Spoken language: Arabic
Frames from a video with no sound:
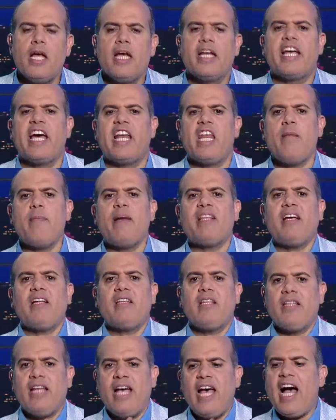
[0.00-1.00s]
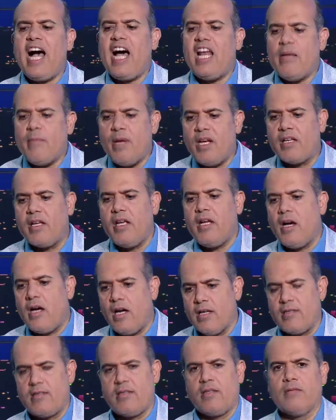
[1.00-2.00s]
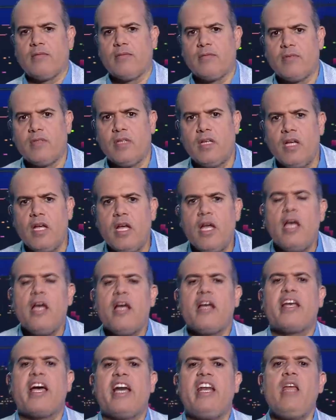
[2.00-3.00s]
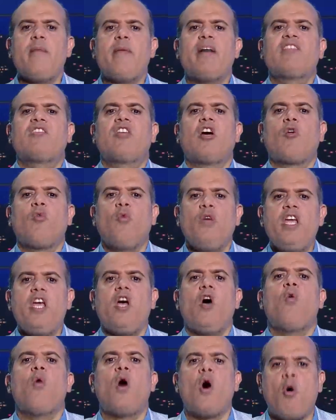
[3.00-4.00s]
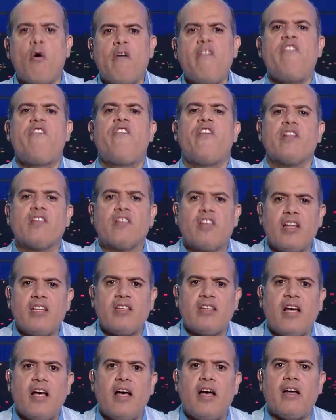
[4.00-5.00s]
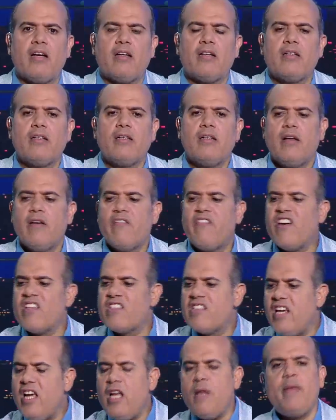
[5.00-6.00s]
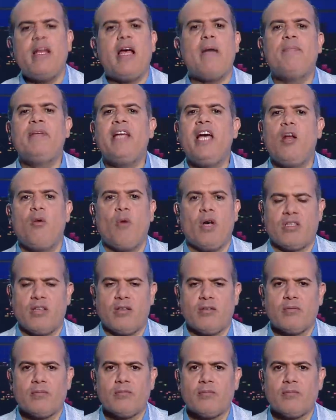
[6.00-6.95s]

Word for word: جريمه اعتداء على ملكيه خاصه جريمه ترويع وعنف ضد فصيل من ابناء الوطن